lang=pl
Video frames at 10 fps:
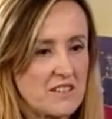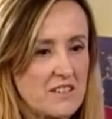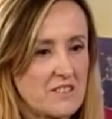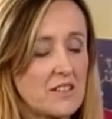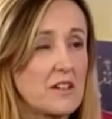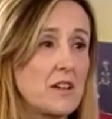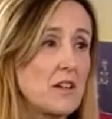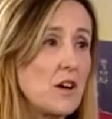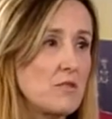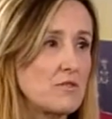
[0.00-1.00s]

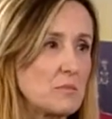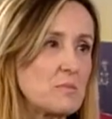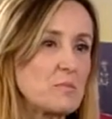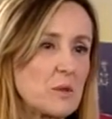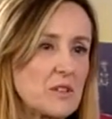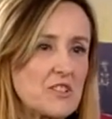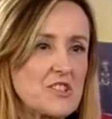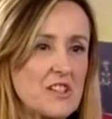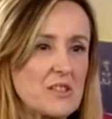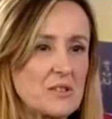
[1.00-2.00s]
screeningowym
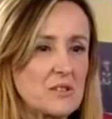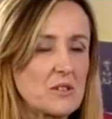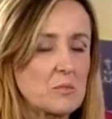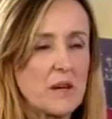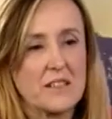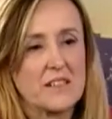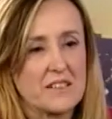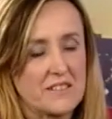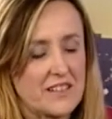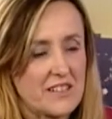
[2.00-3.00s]
podejścia do, do
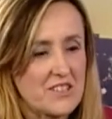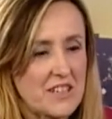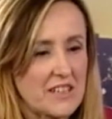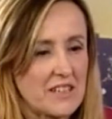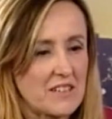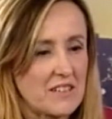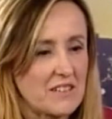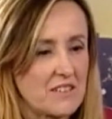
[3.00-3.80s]
badań, jakichś takich